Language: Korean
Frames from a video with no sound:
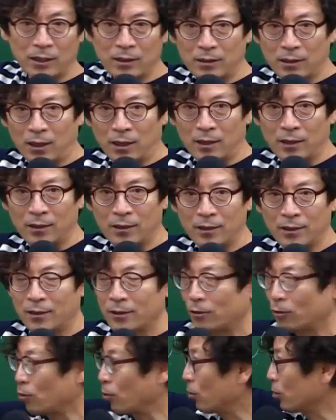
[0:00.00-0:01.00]
않는다.
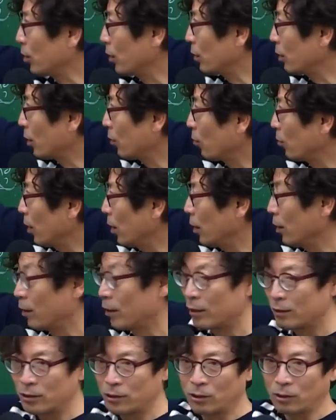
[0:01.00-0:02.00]
토지대장과
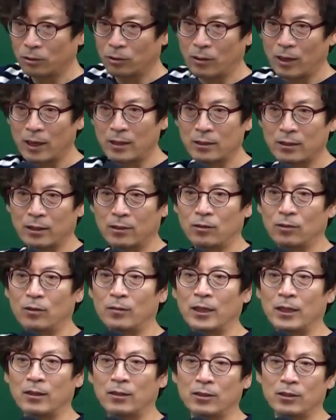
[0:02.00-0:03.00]
지적도가 한 세트로
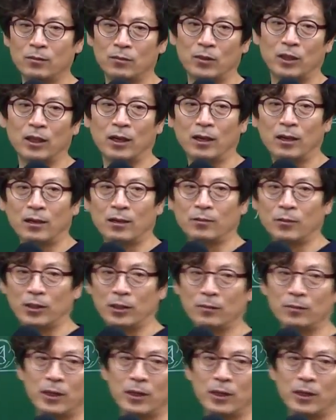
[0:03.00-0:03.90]
만들어집니다. 뭐 이런